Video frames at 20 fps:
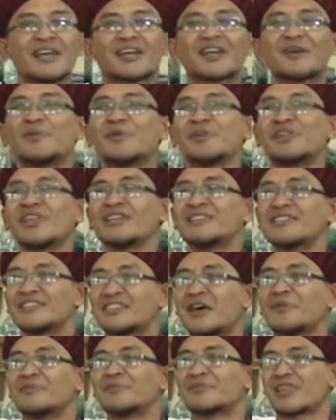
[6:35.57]
Kemudian
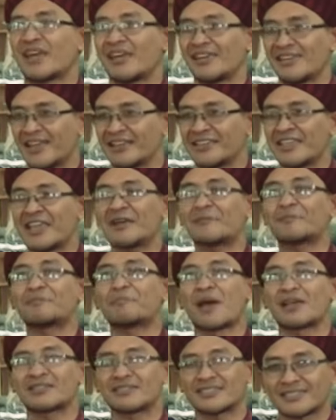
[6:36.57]
jam
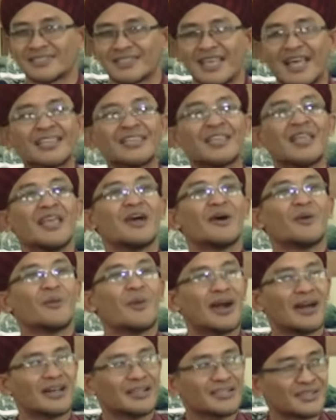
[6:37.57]
tayangnya paskan
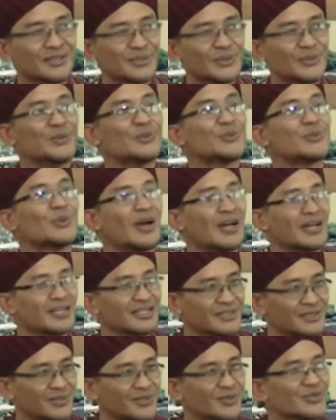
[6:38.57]

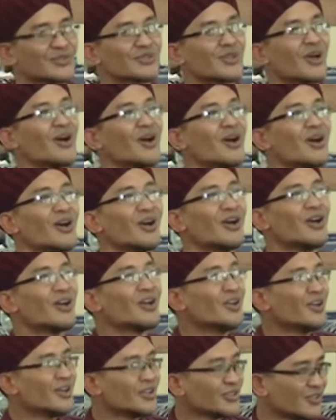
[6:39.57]
waktu-waktu
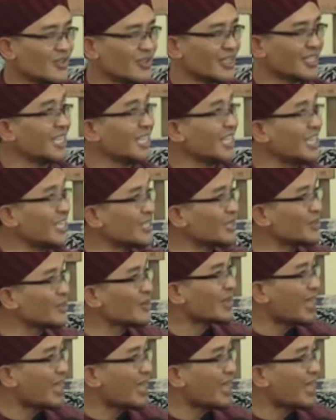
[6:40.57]
sholat Itu